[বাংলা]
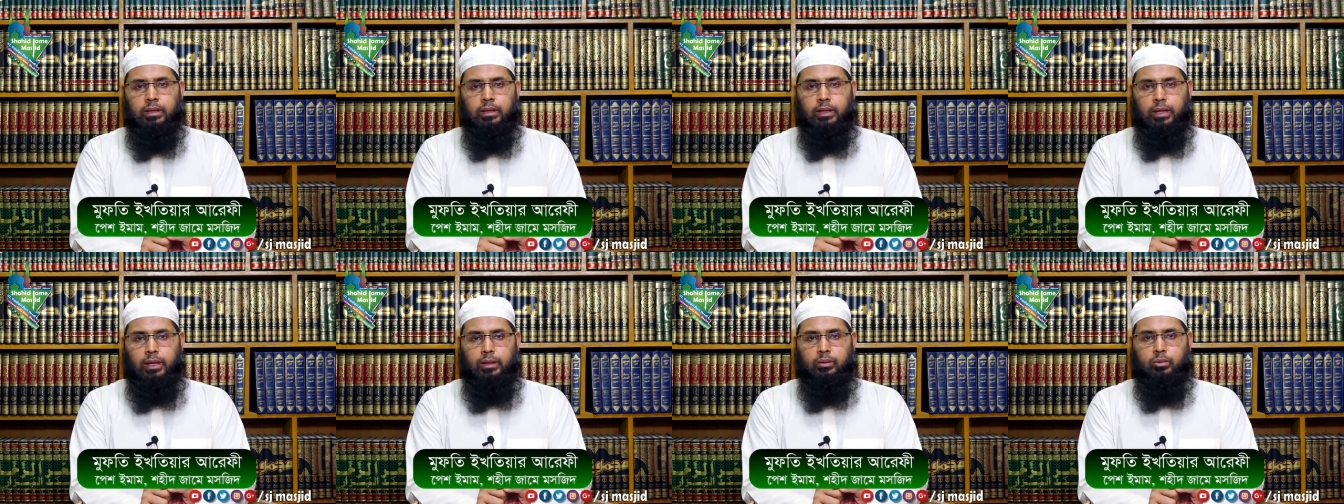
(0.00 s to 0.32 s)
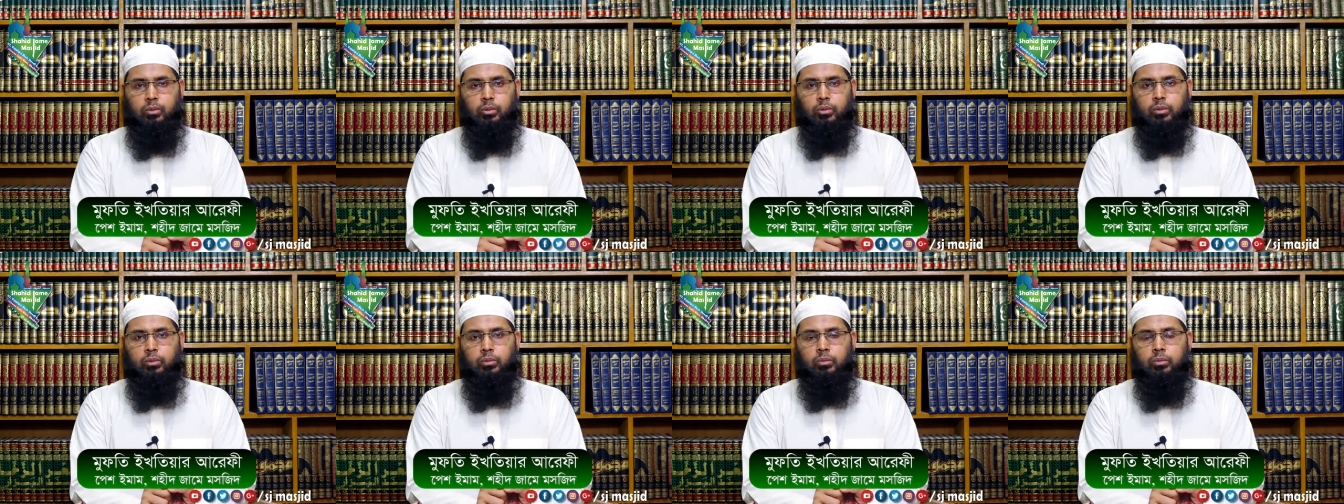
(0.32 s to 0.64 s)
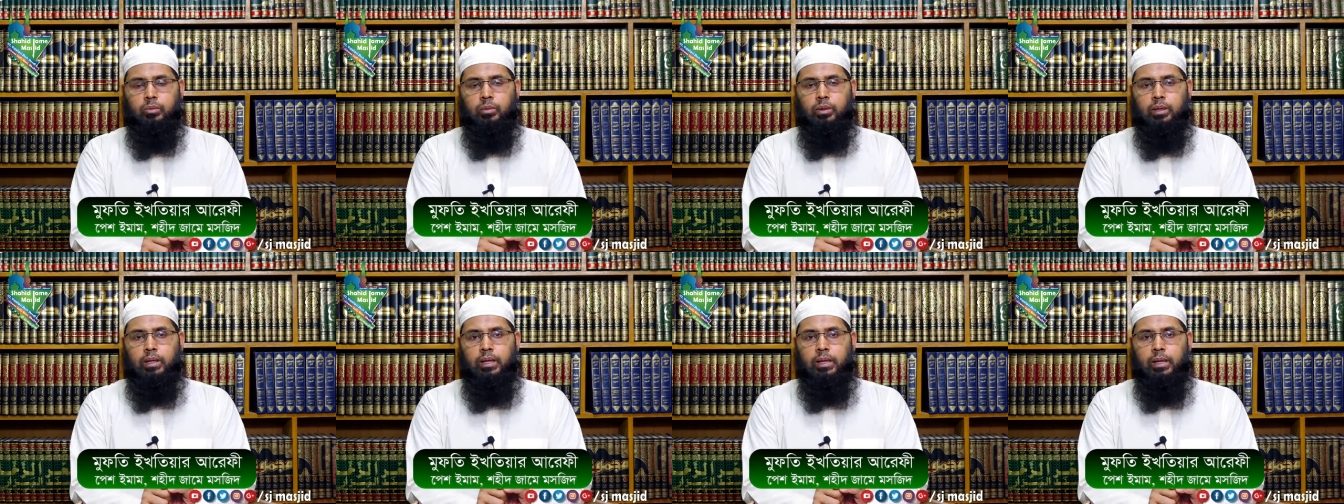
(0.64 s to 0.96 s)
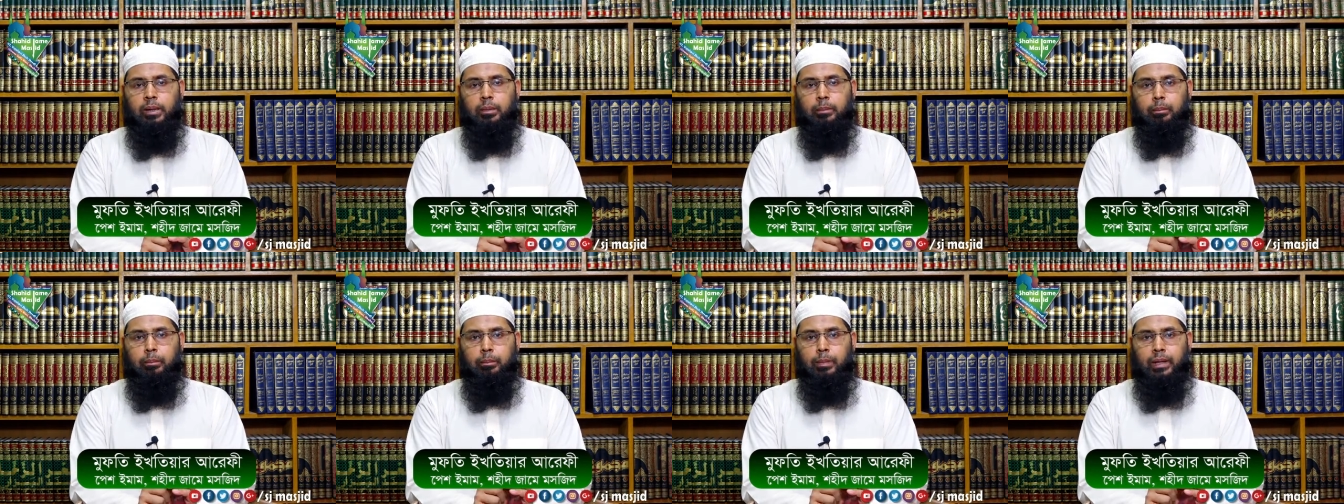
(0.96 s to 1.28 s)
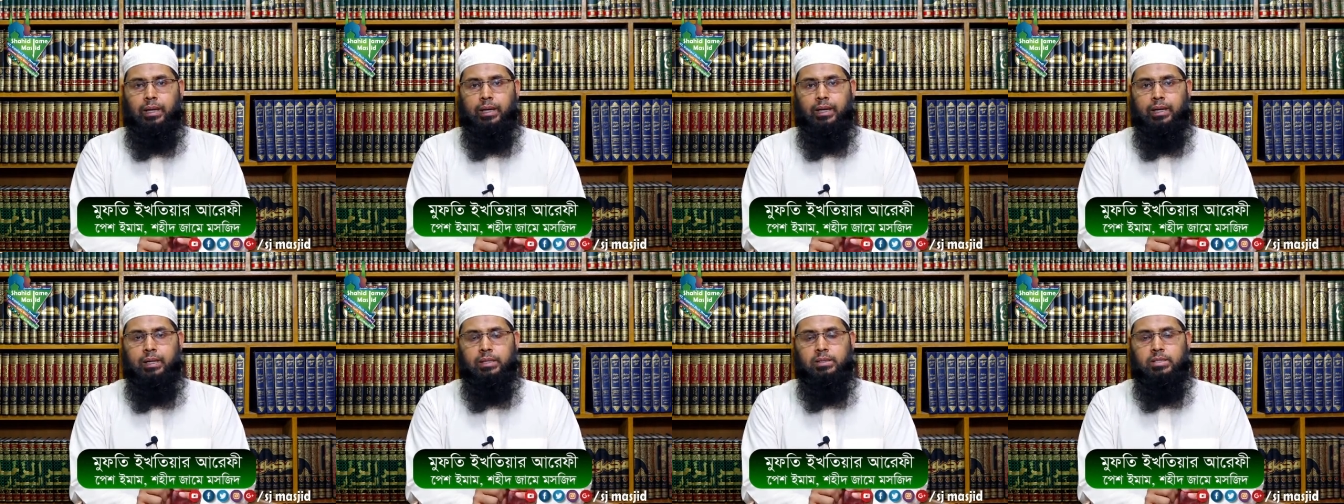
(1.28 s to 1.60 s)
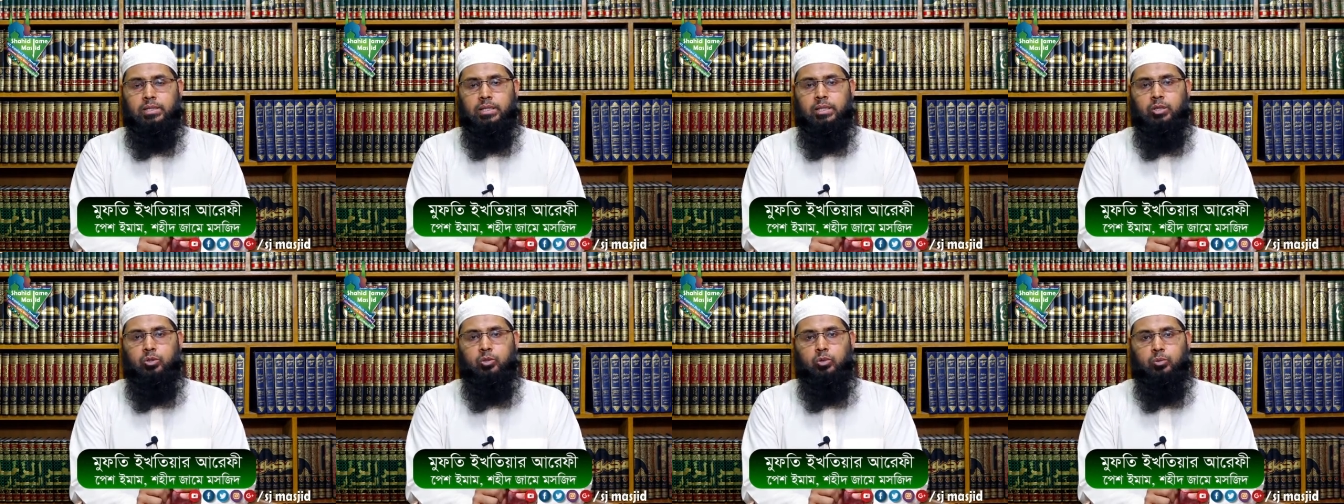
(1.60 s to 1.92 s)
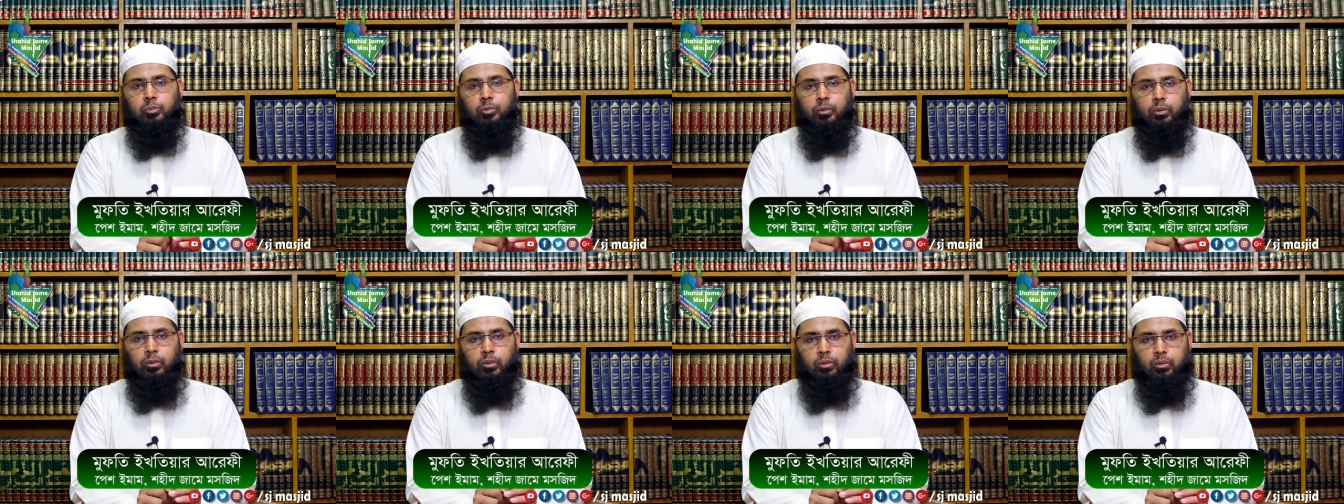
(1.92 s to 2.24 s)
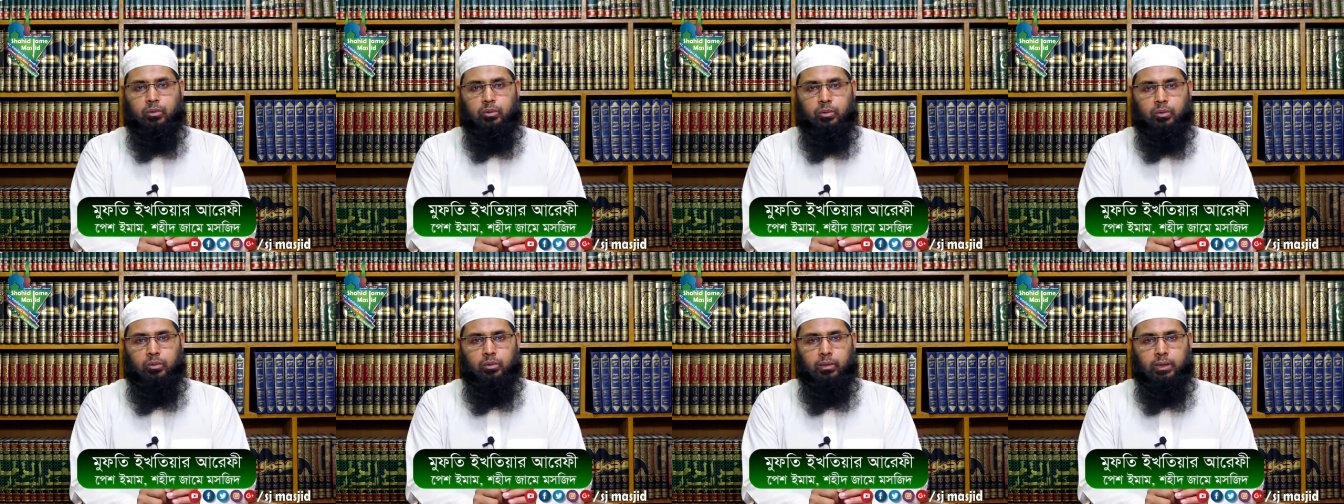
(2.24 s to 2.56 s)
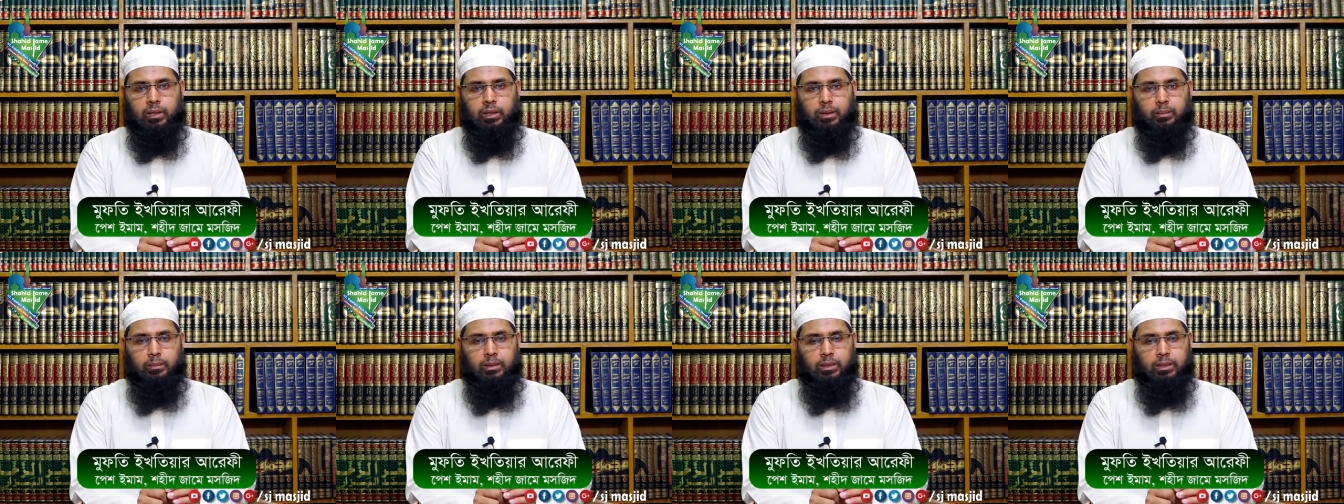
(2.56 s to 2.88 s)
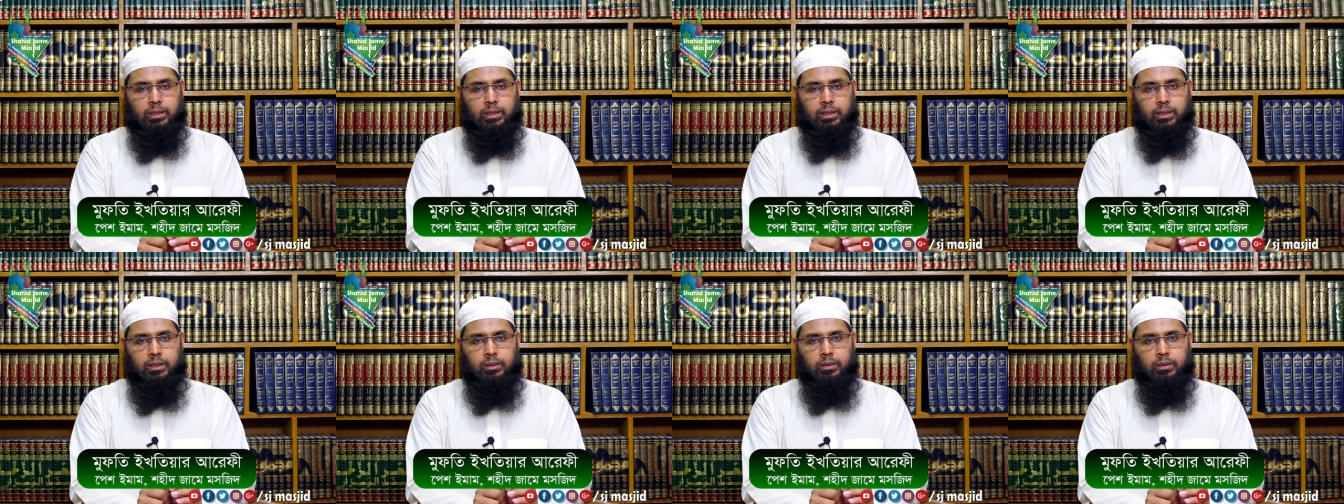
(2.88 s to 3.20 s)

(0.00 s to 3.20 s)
কিন্তু মেয়েরাজকে উপলক্ষ করে আমাদের